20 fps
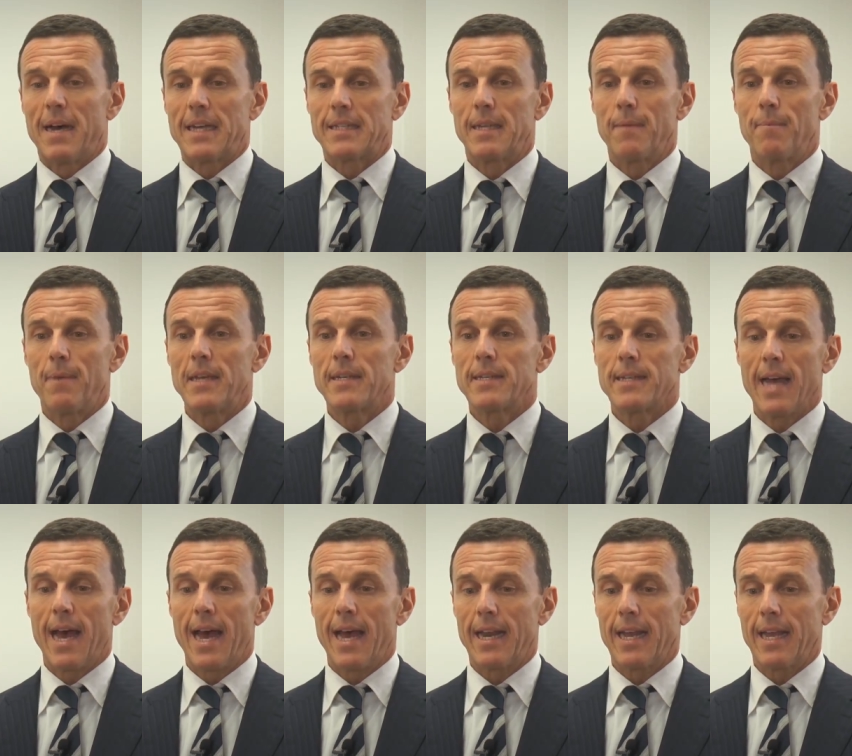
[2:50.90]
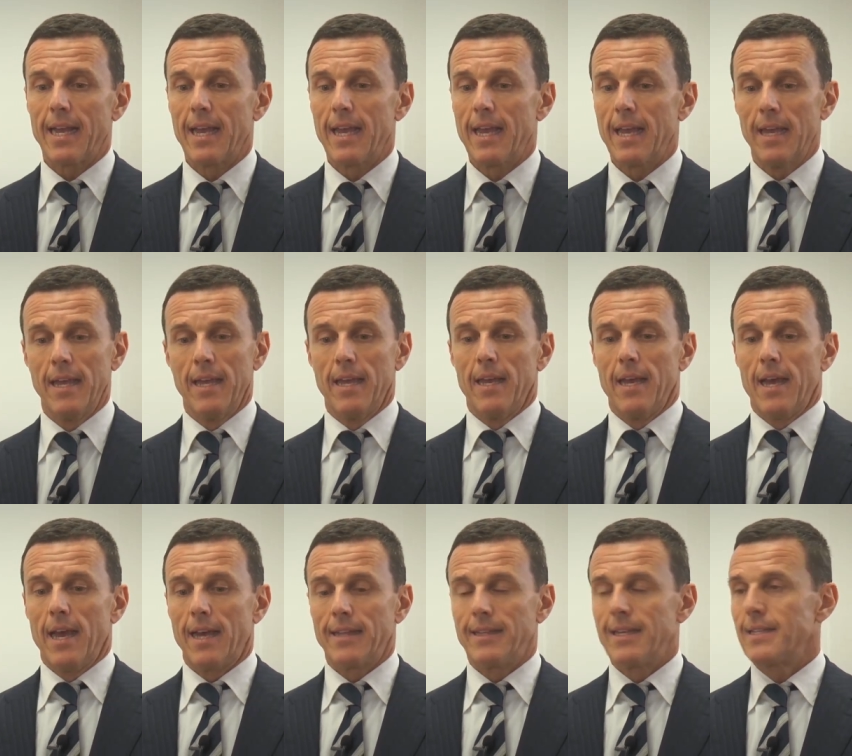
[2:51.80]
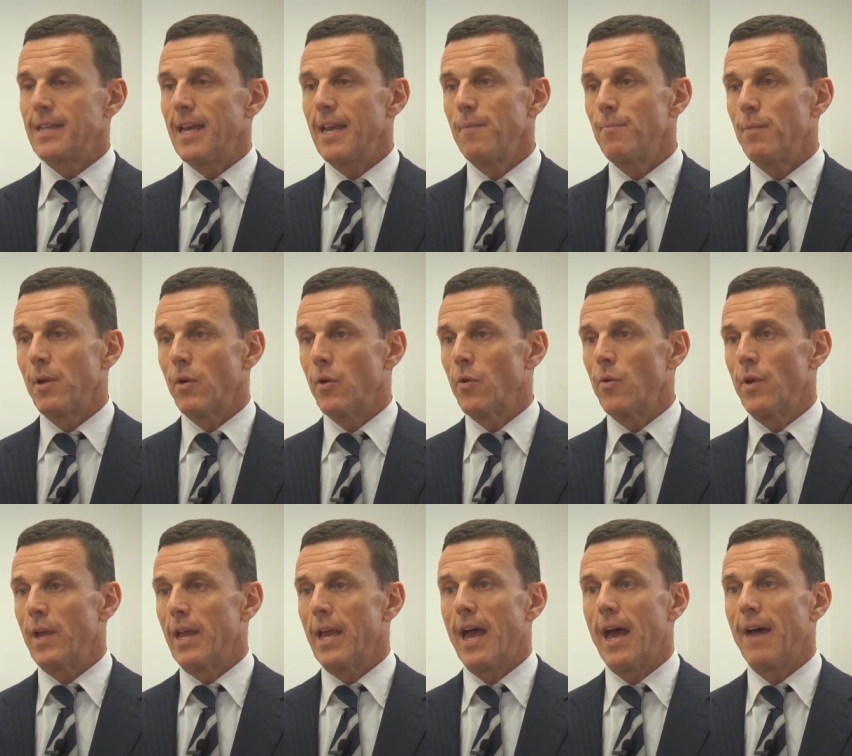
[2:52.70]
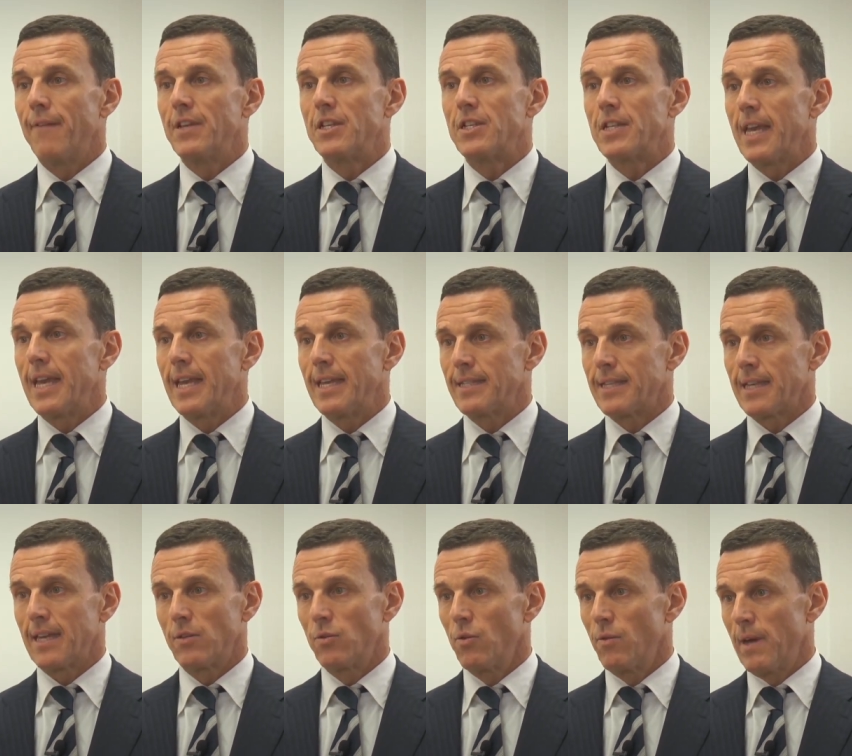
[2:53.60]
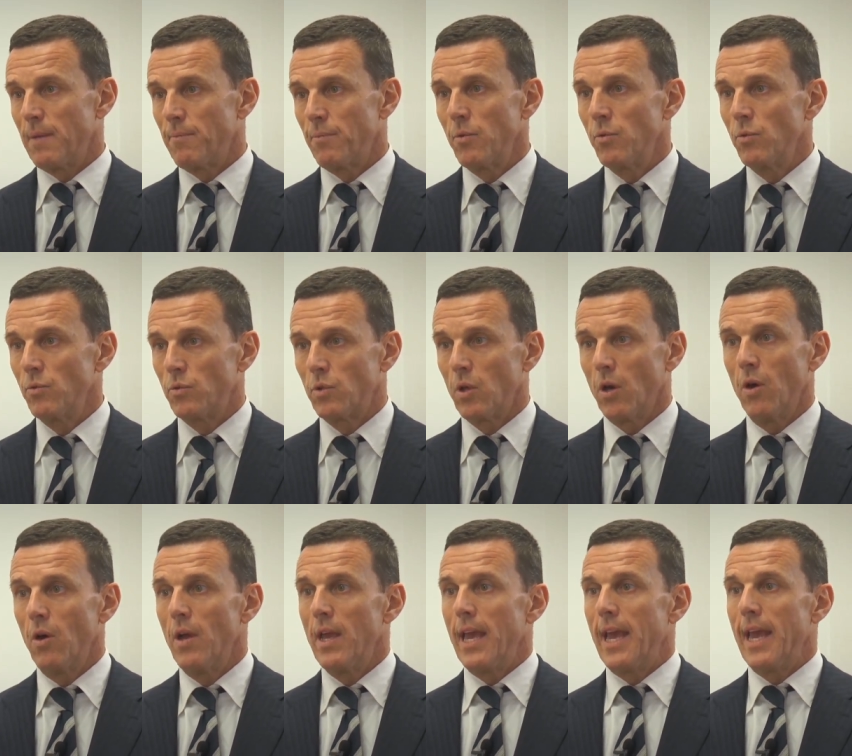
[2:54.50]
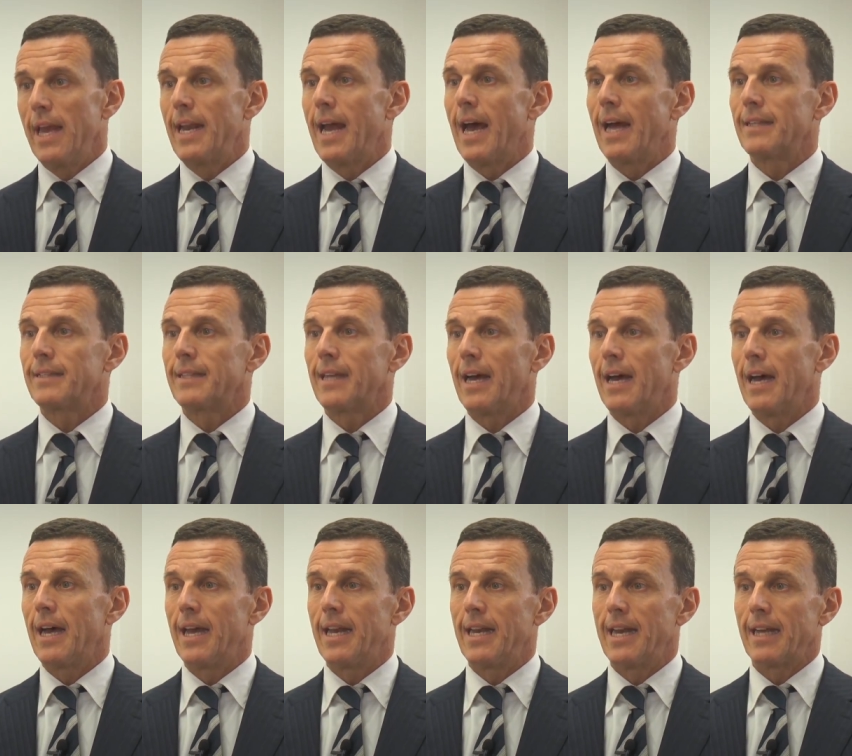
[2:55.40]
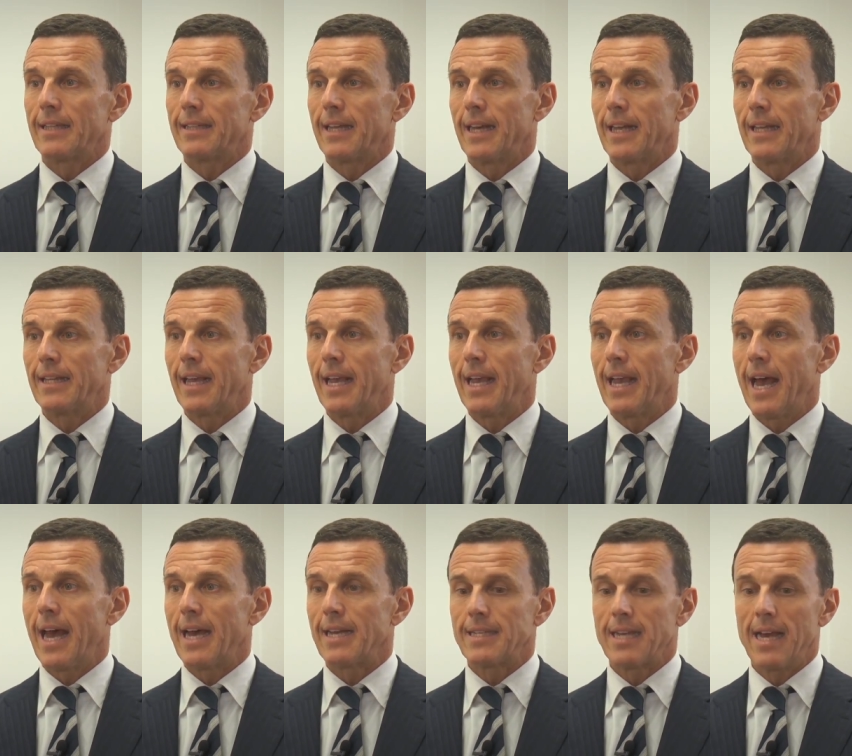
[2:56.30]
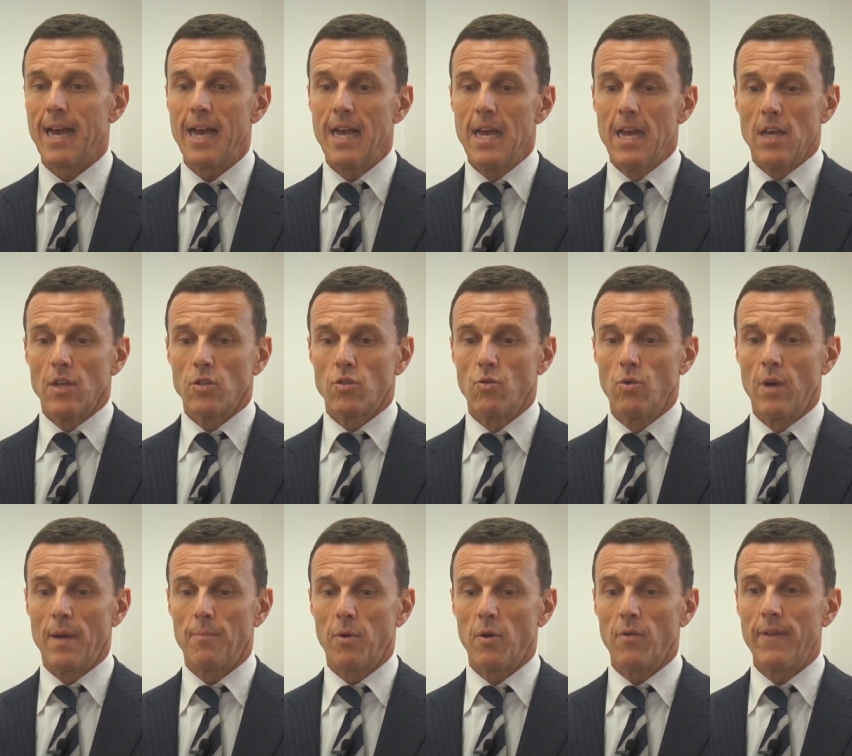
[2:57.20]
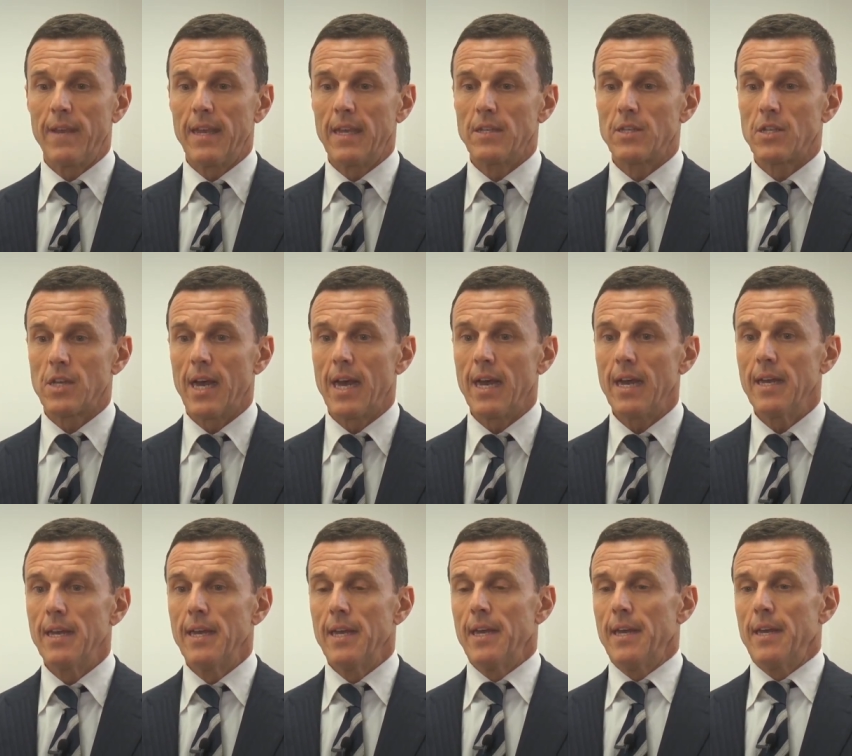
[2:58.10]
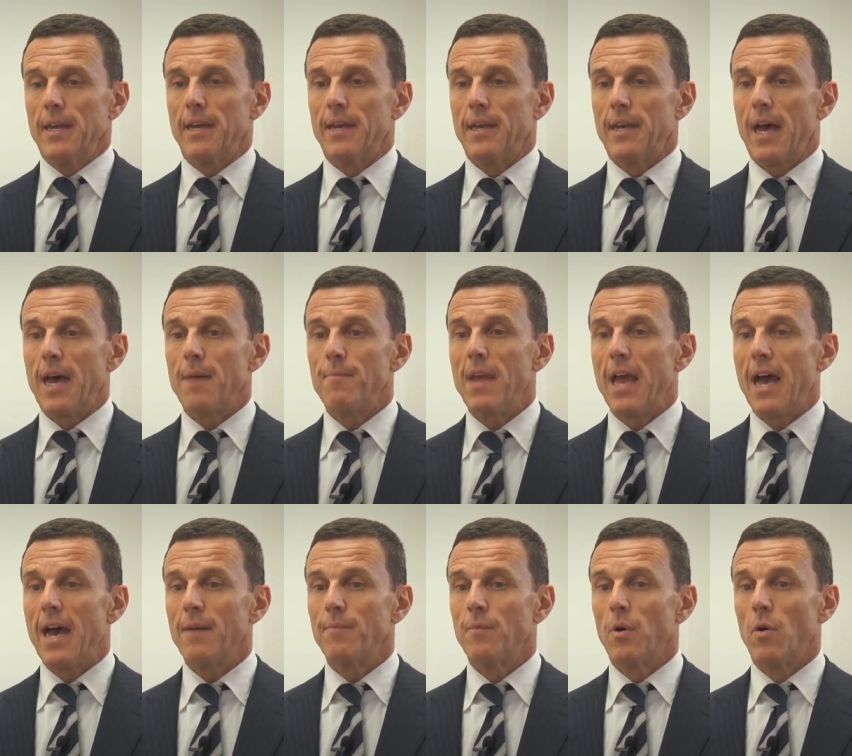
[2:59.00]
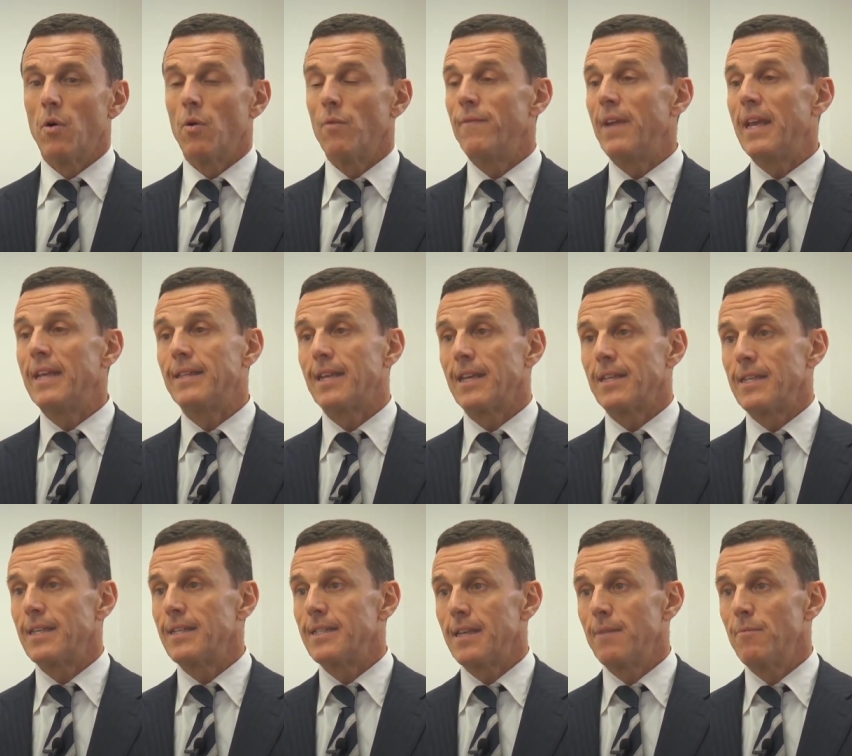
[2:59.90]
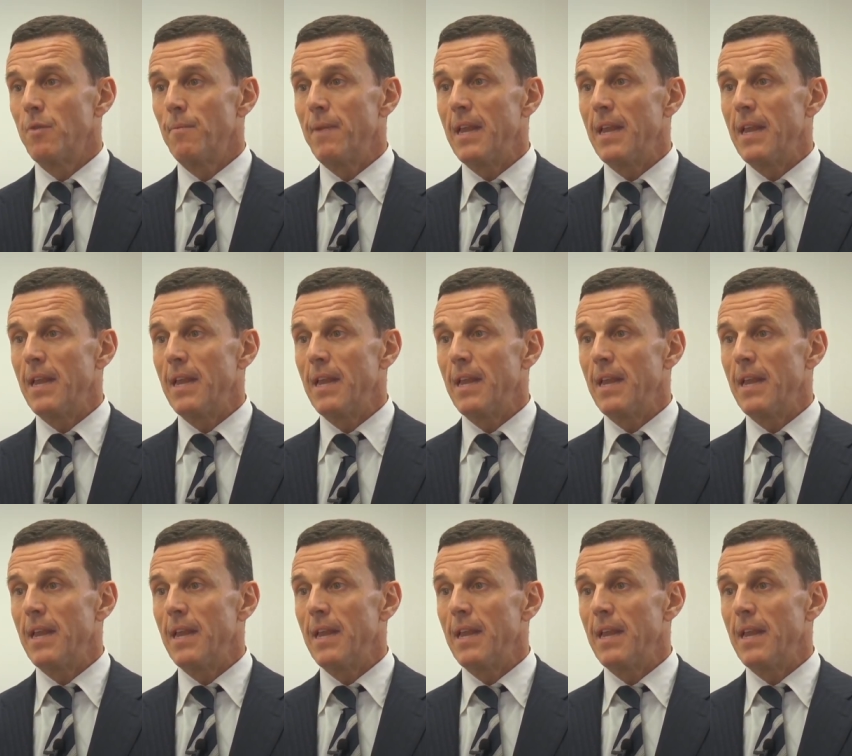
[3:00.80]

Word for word: Basti pensare che ad esempio noi a Vicenza dove appunto è nata, è nata Rete Casa sulla provincia eh, abbiamo 20 agenzie